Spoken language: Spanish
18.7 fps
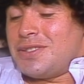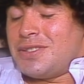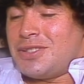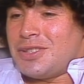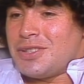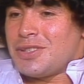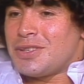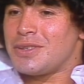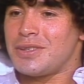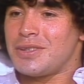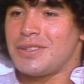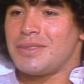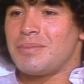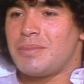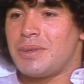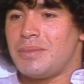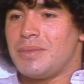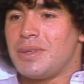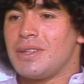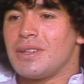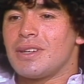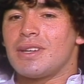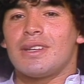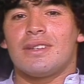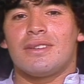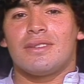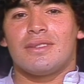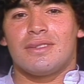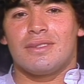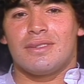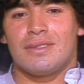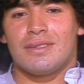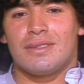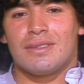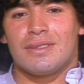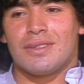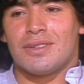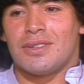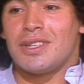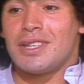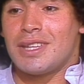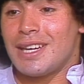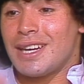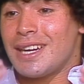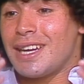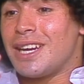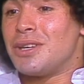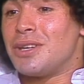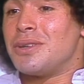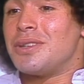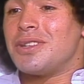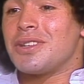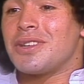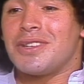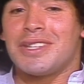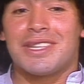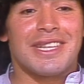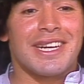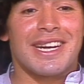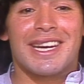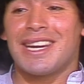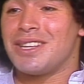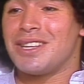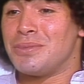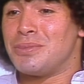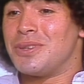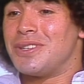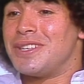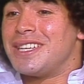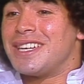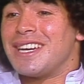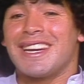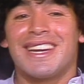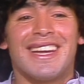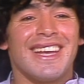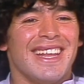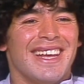Yo no, primero que no, con esta, cara no, con esta cara no puedo ligar nada.